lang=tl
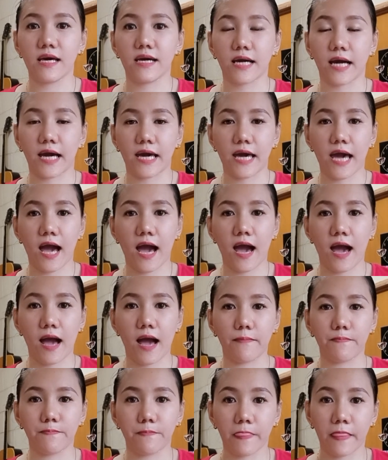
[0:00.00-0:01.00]
Kaya,
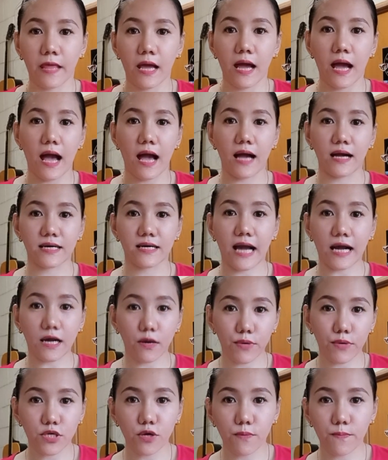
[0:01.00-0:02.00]
ang
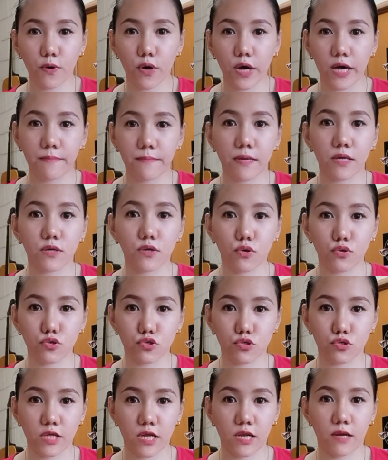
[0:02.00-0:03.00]
gagawin niyo po ay
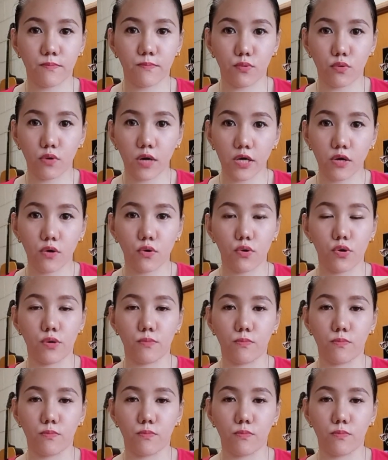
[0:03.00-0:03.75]
mag-lotion na lang po kayo or